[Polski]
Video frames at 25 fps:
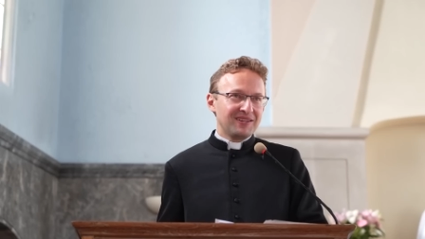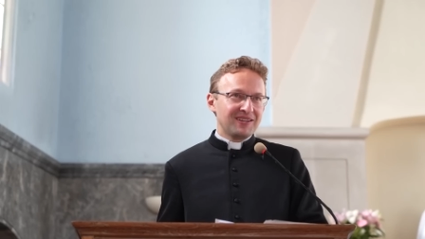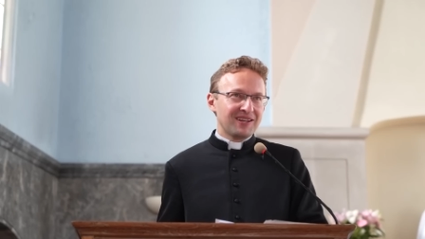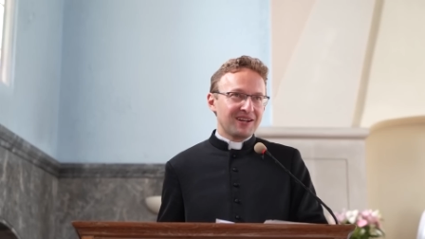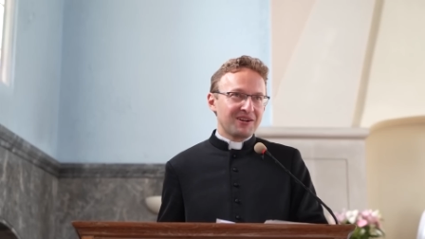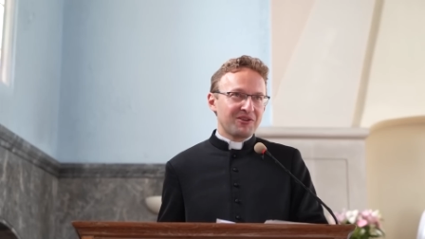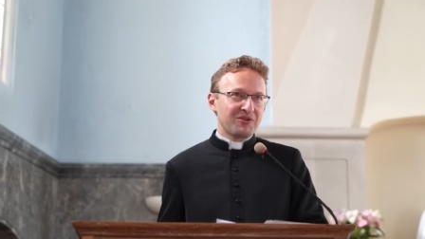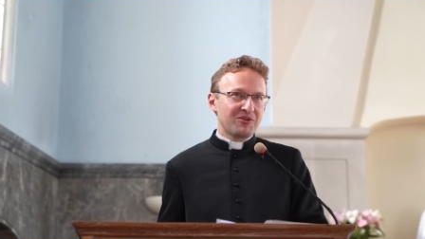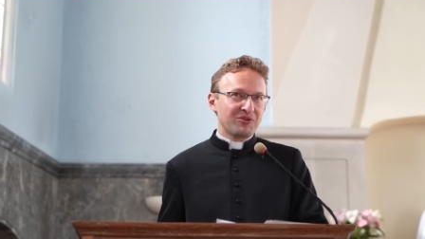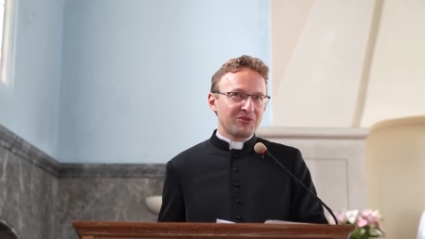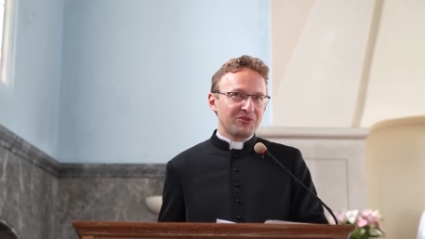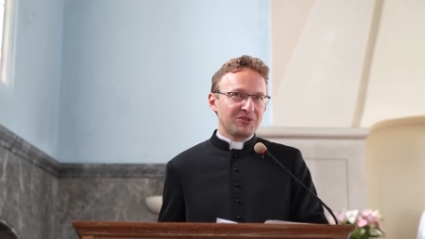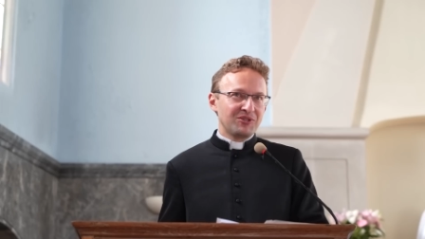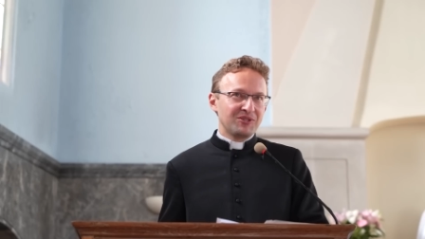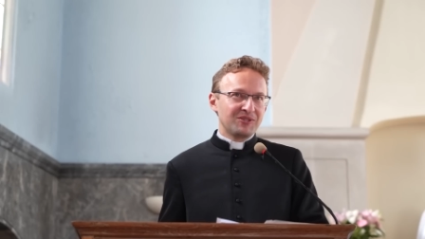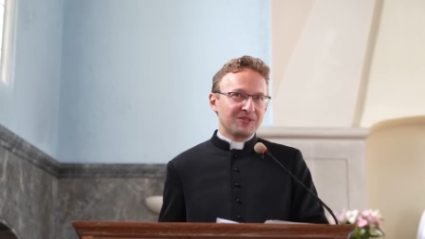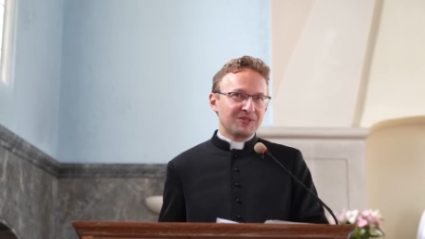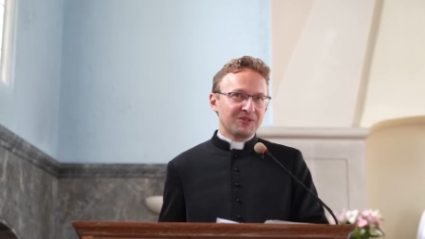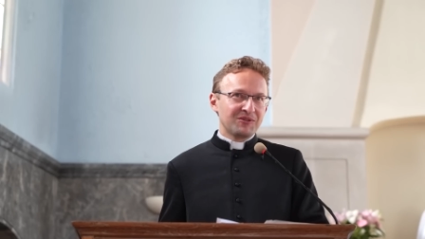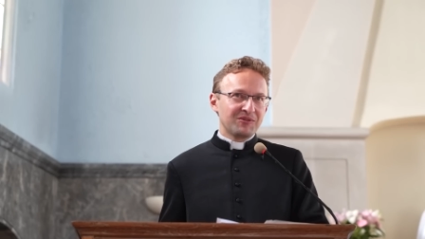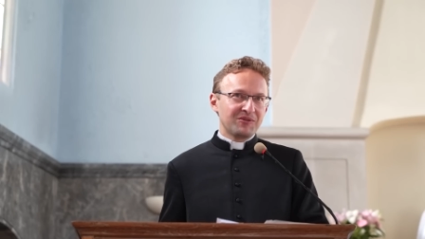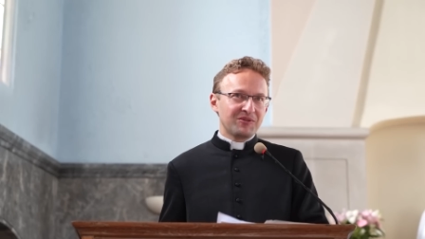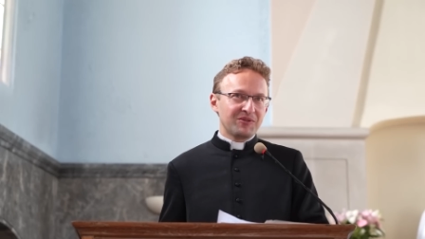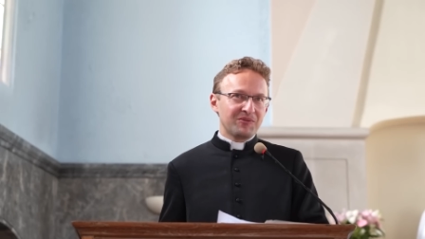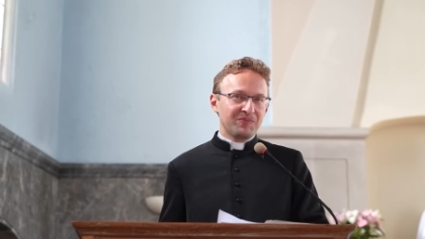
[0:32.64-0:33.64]
jako
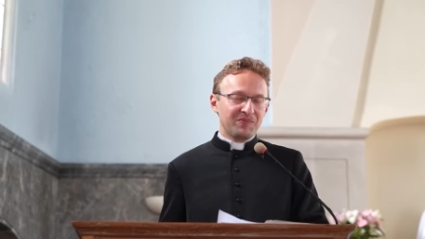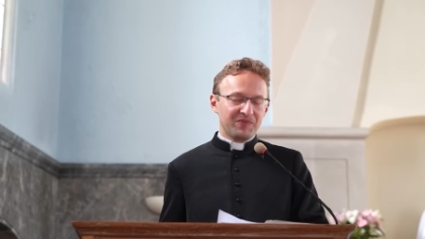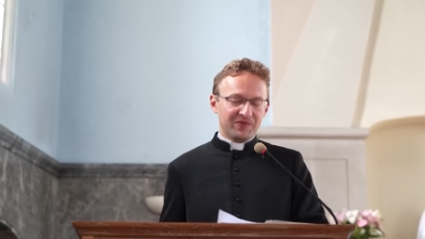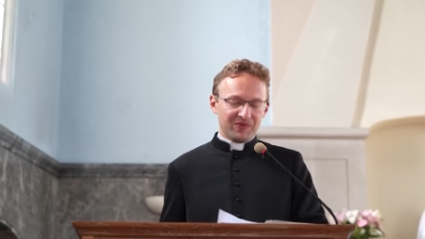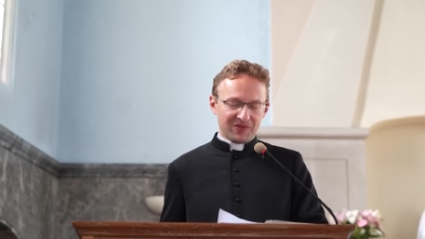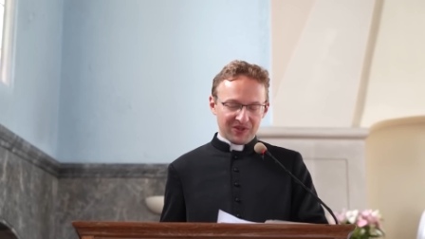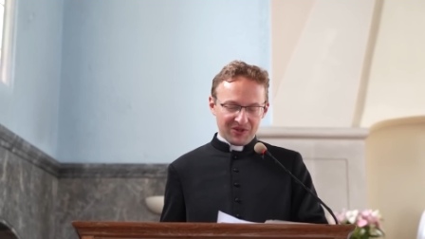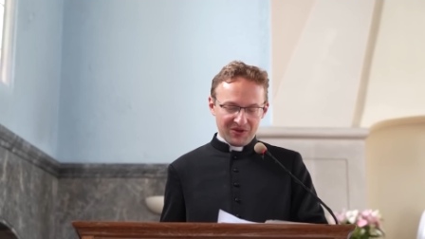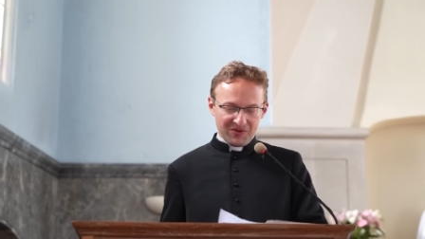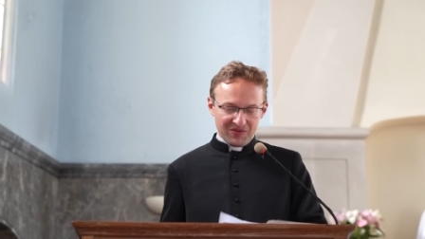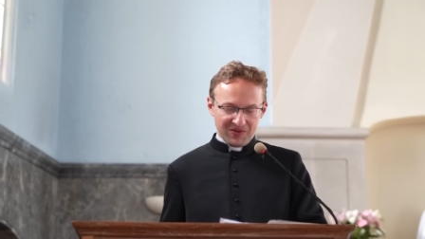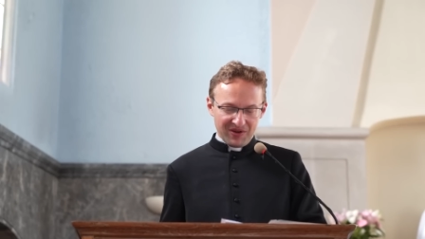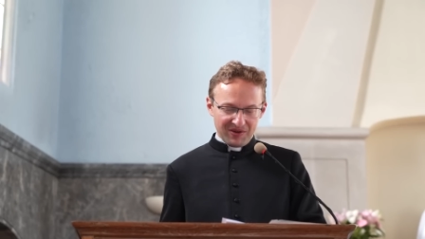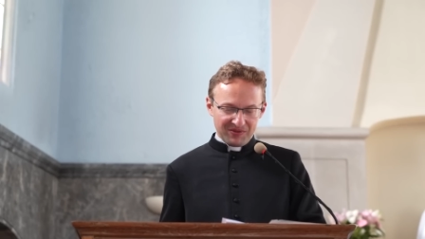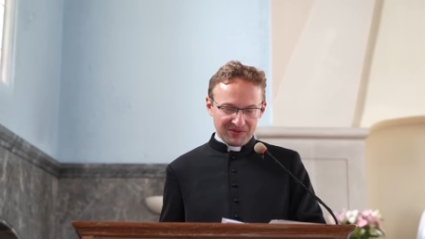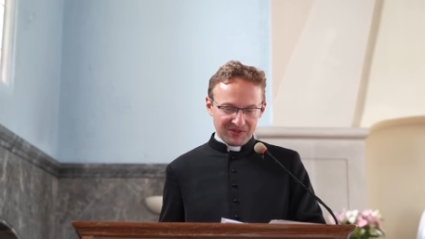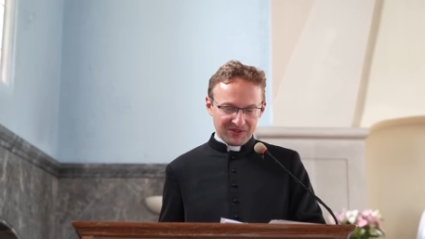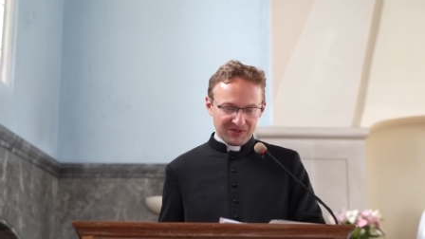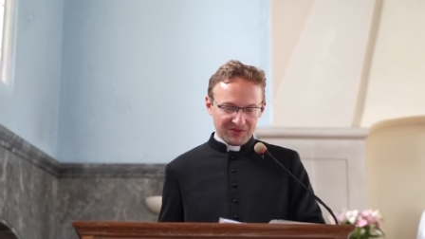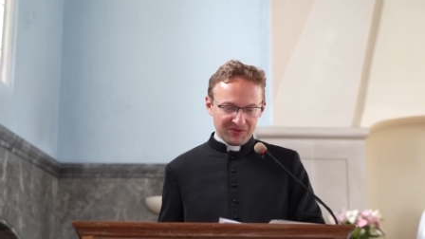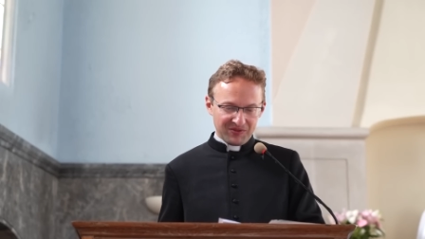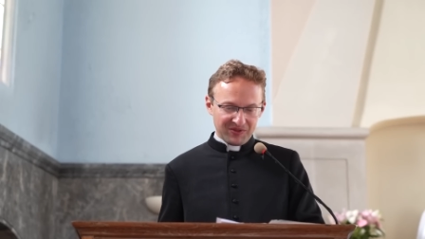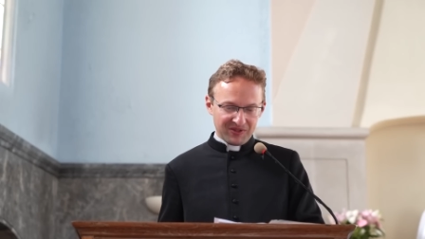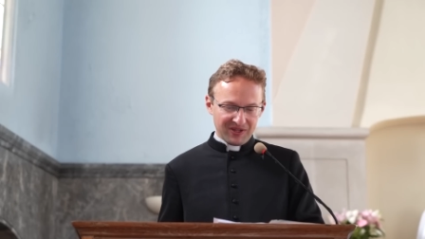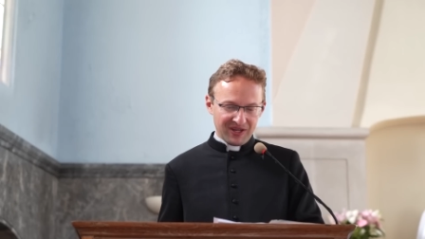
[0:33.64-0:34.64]
rodziców,
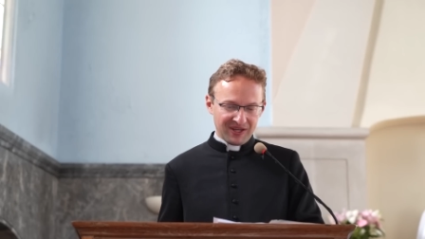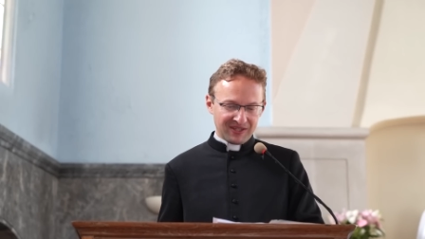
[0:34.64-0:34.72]
wychowawców,